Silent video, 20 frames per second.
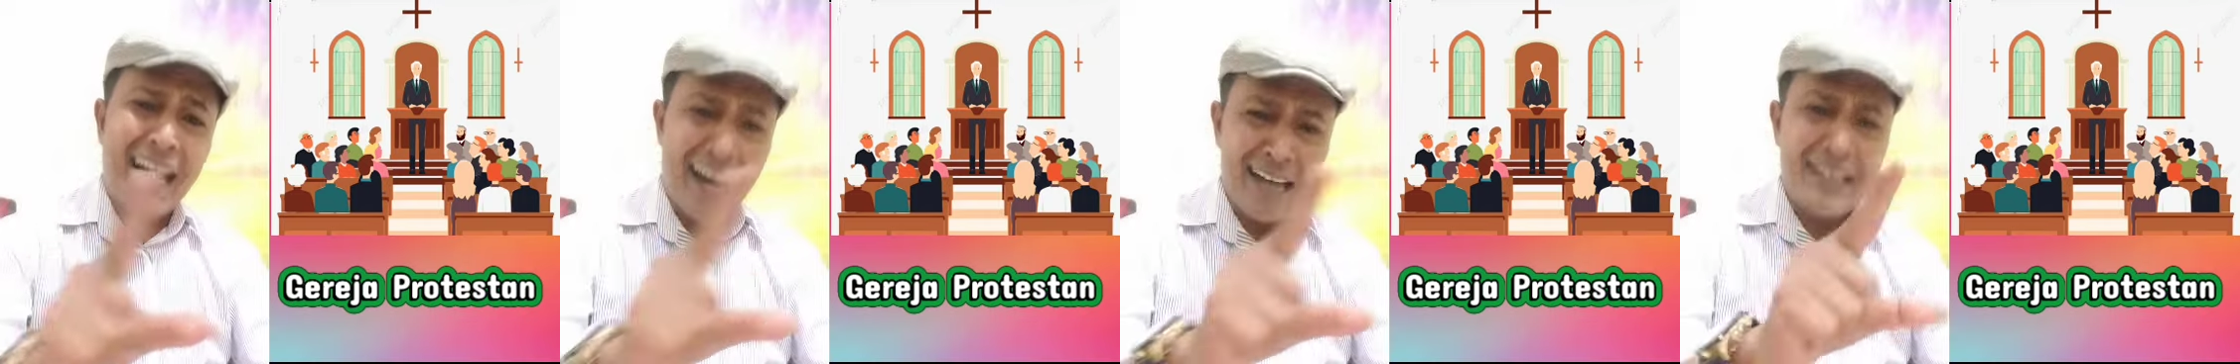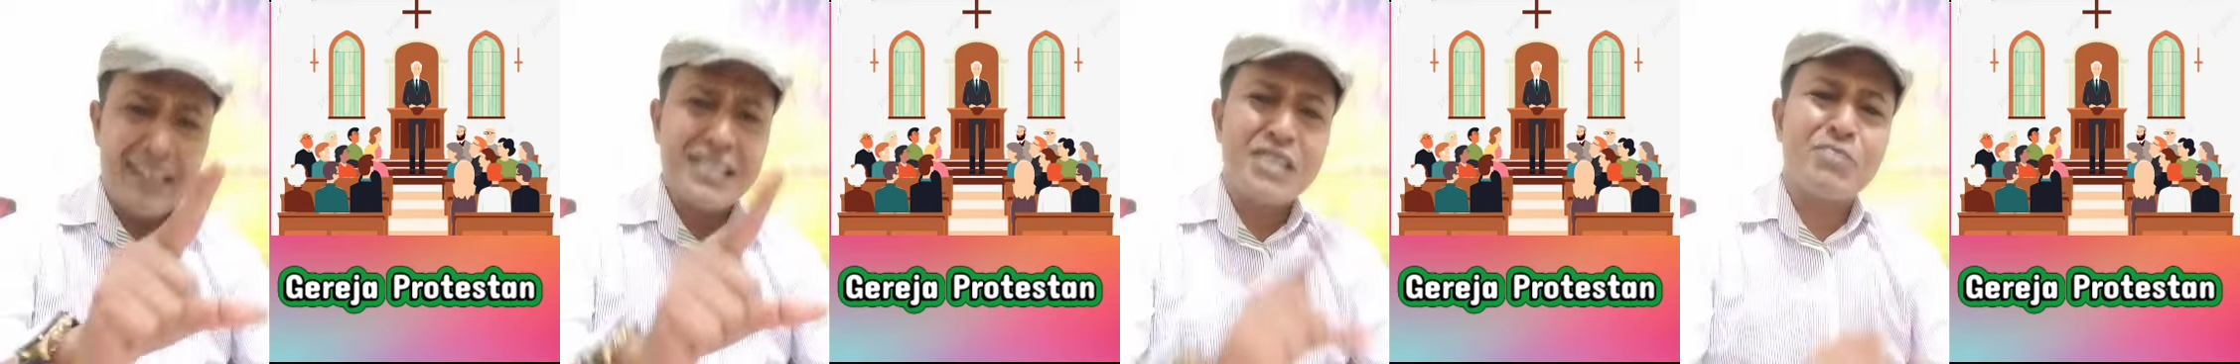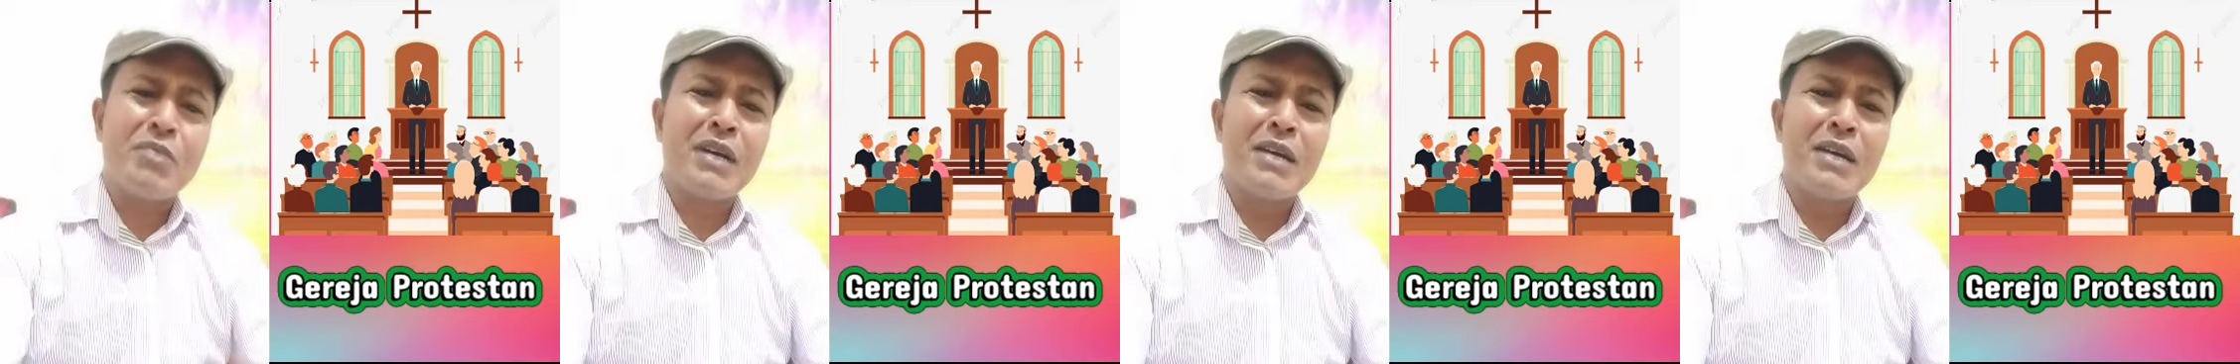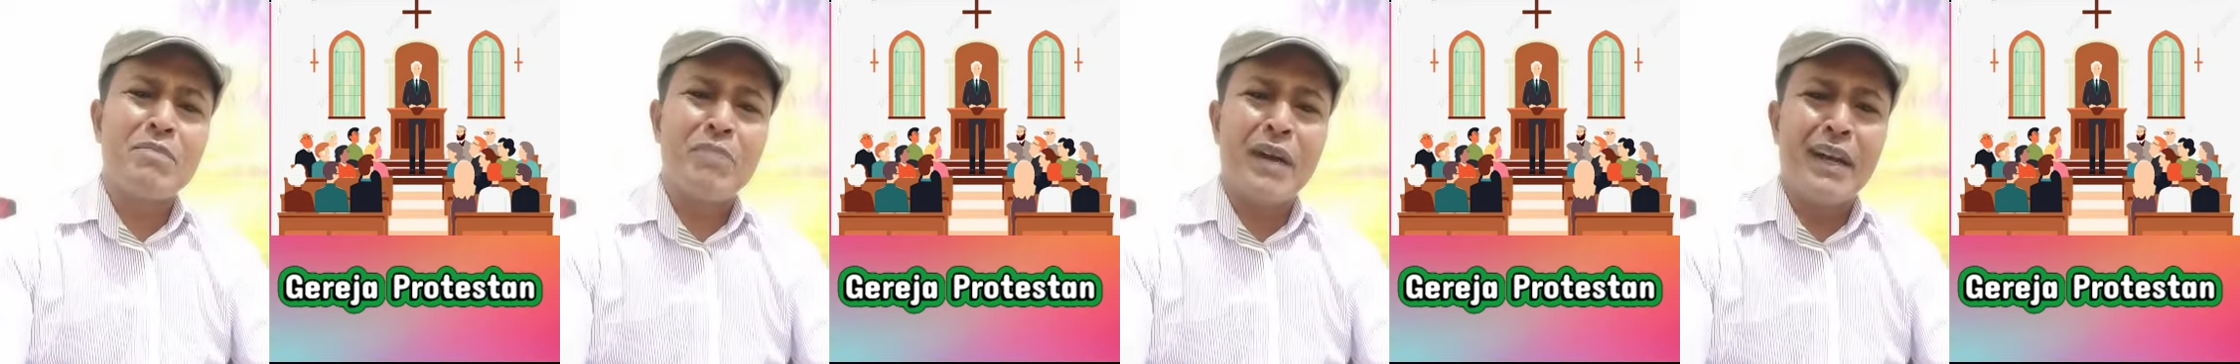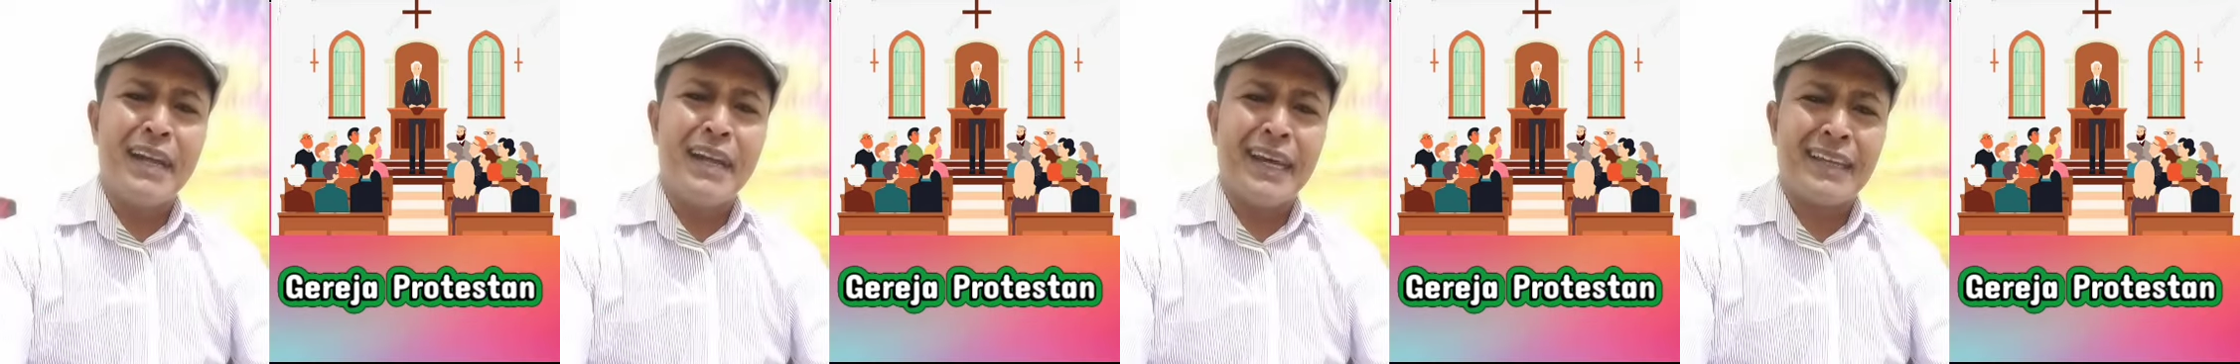Anda sebagai
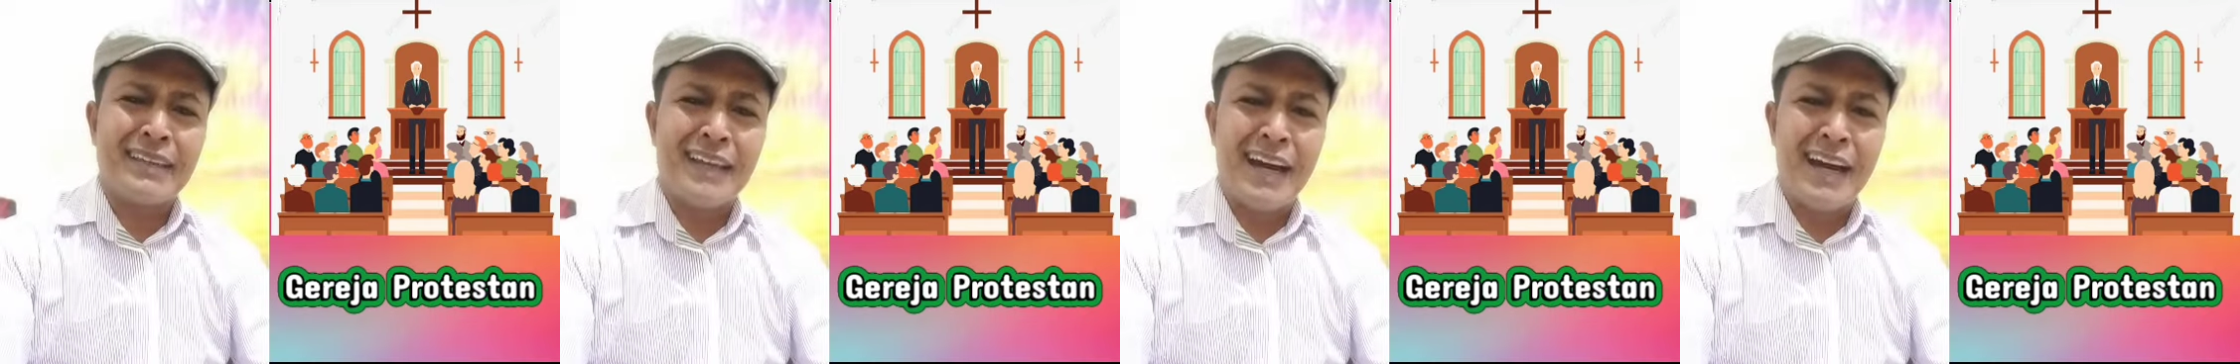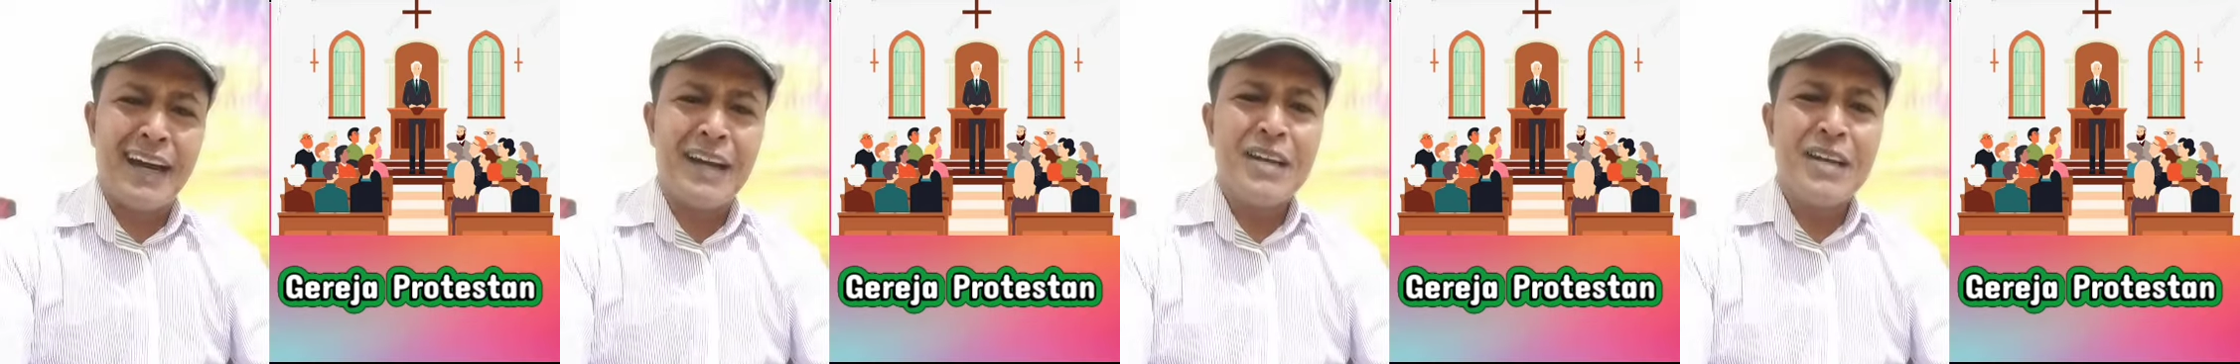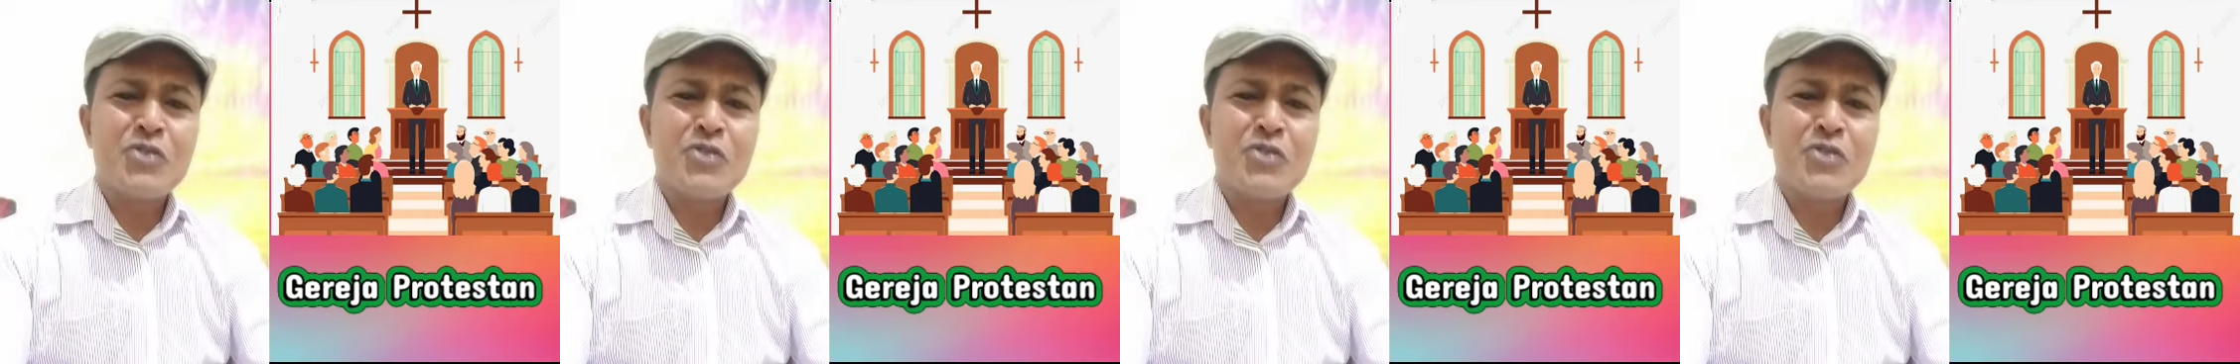pendeta